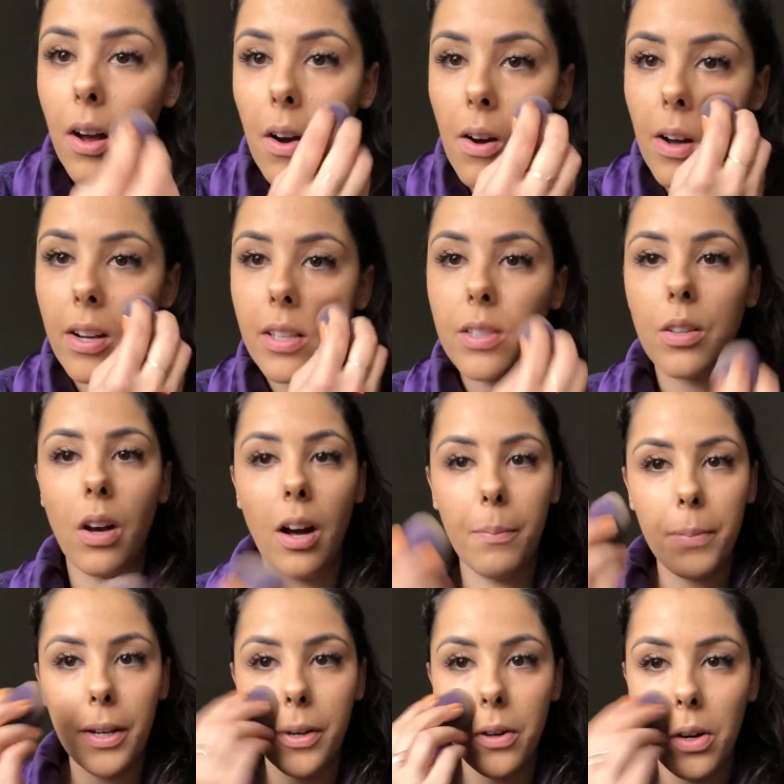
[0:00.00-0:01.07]
Olha só,
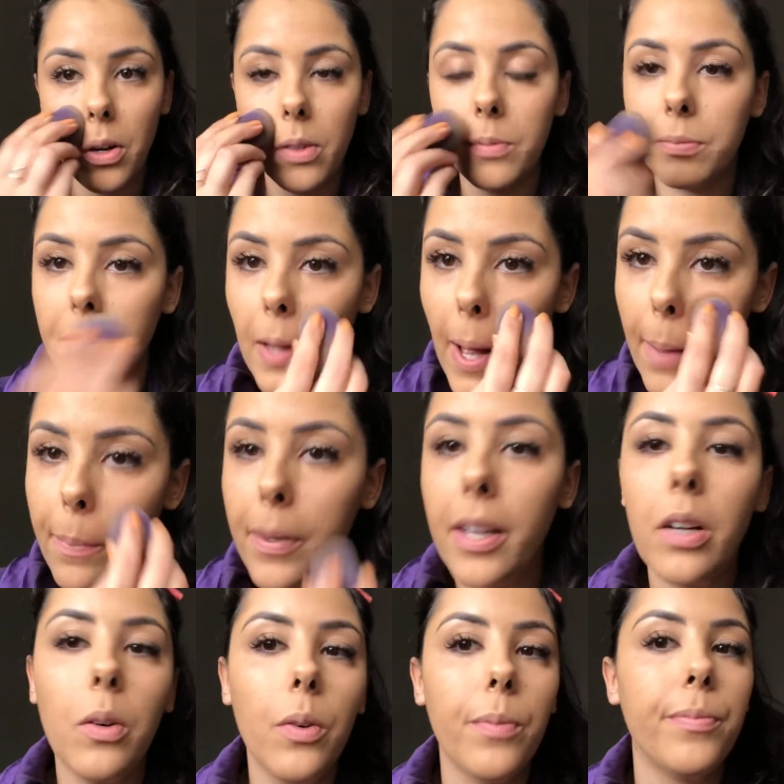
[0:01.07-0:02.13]
aplicou?
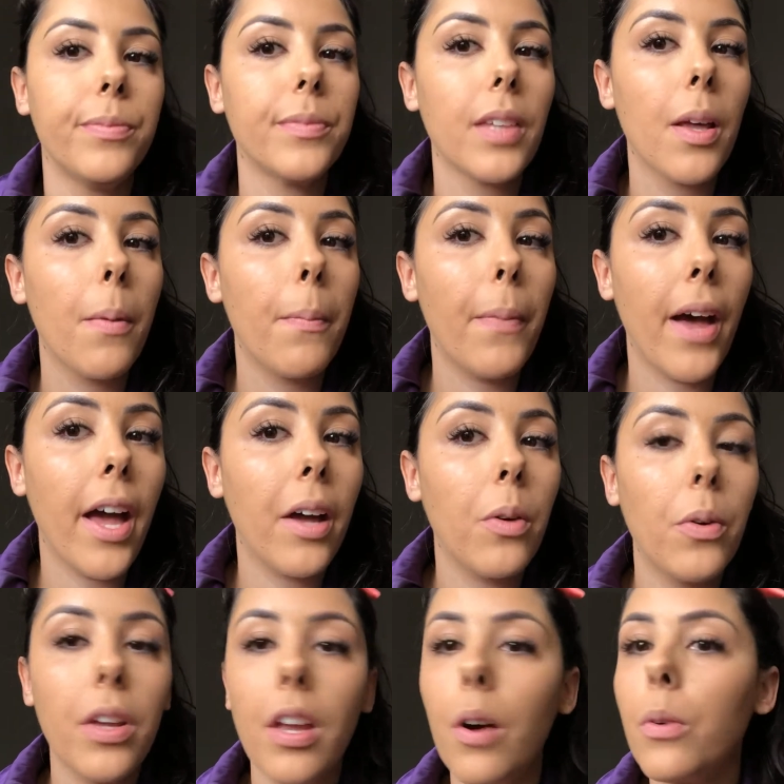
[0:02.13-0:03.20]
Aplicou.
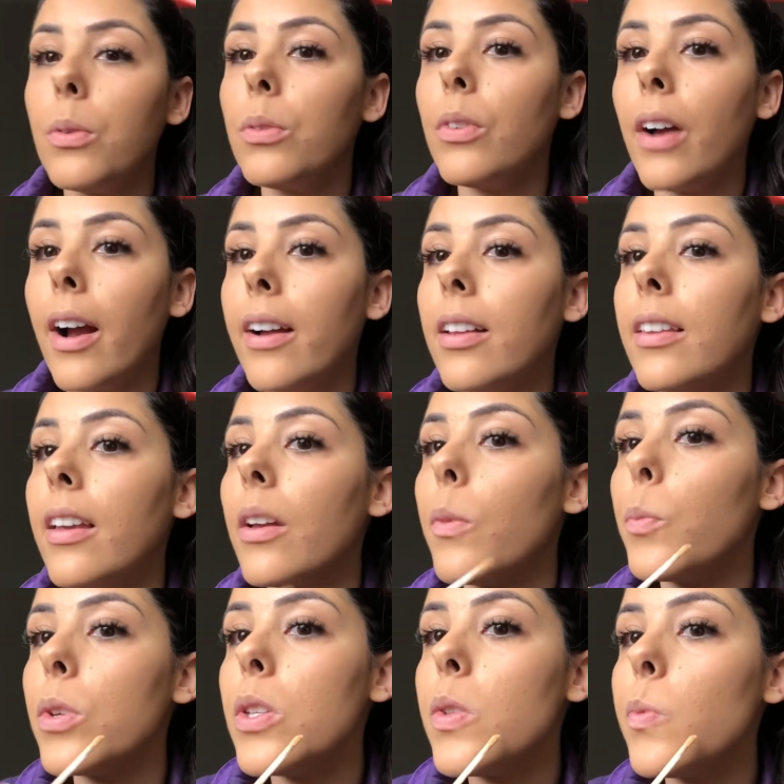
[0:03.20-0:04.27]
Pego em algum lugar que tenha
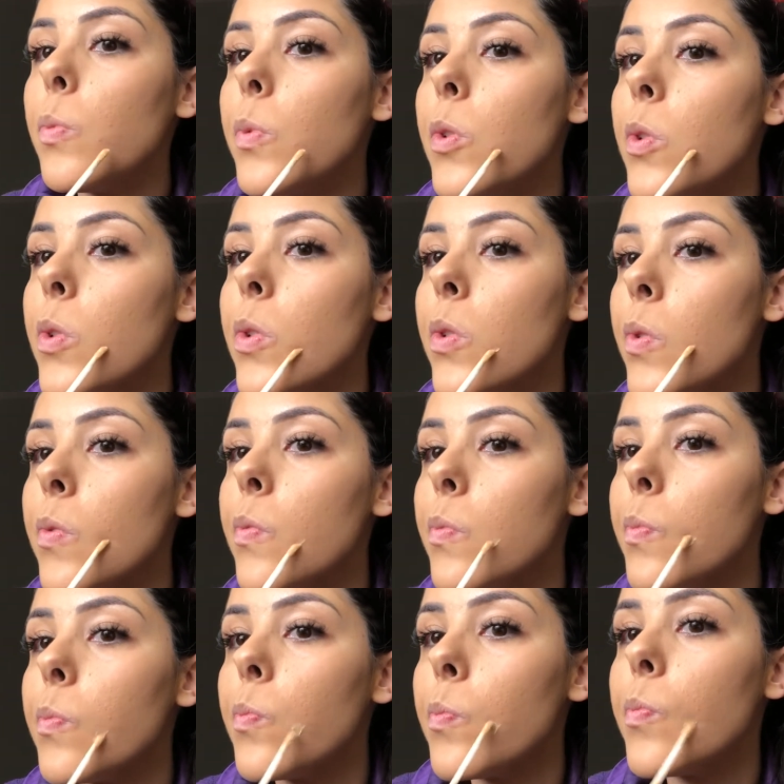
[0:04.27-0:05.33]
uma espinha,
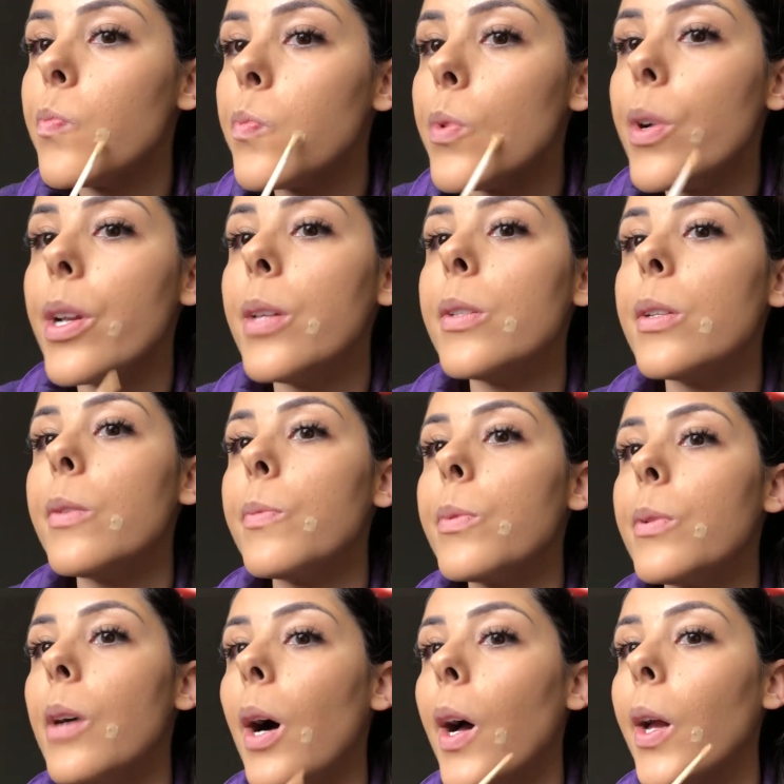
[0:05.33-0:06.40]
por
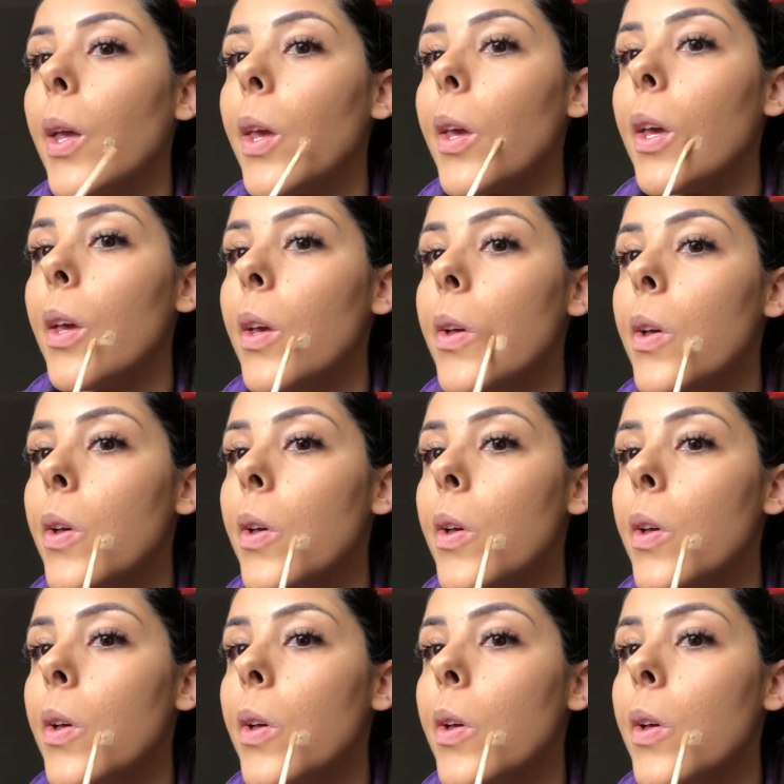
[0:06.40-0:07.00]
exemplo, aqui,